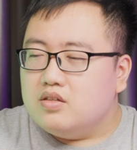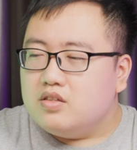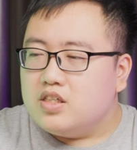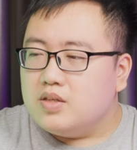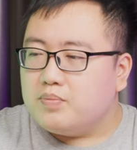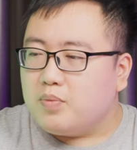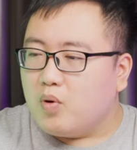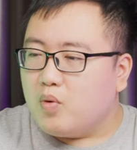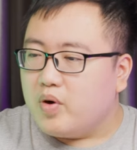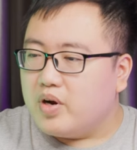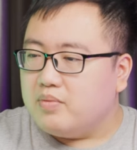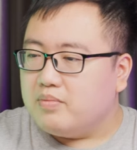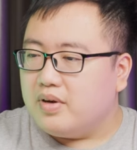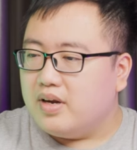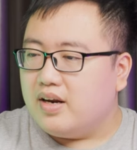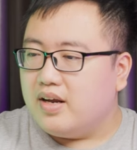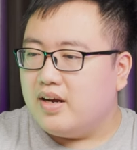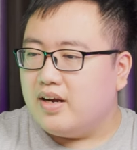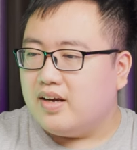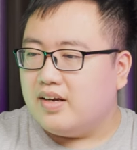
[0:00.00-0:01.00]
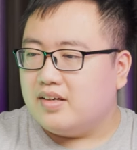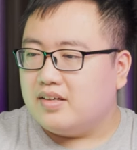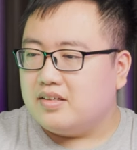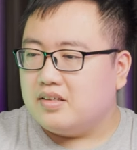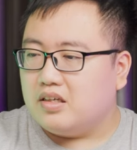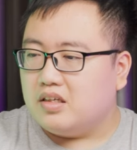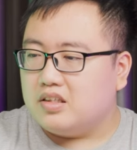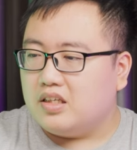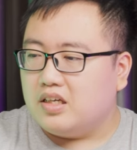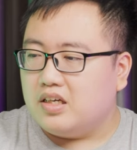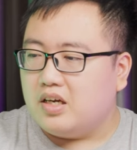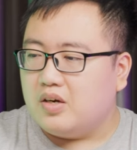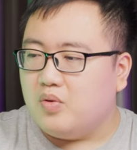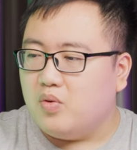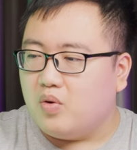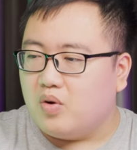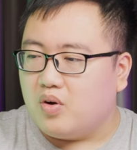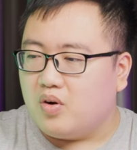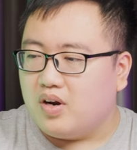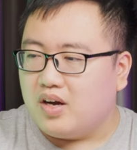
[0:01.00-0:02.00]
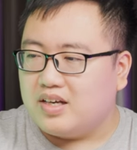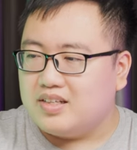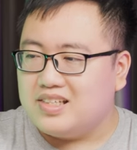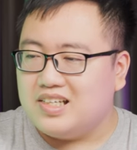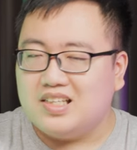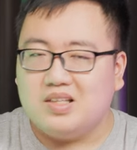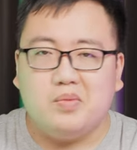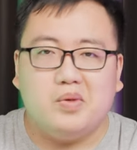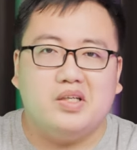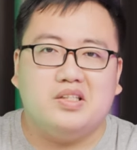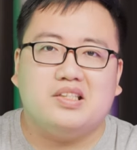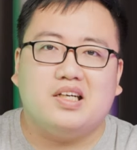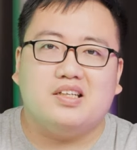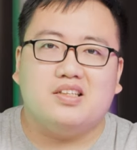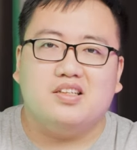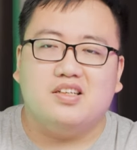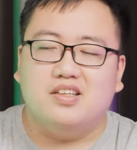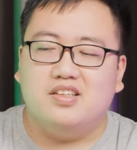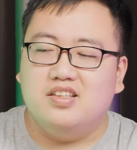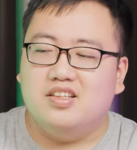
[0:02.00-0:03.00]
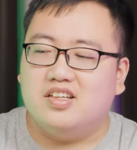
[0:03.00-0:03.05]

Tripowin Mele, tên đầy đủ của nó là cái gì thì mình cũng chả nhớ,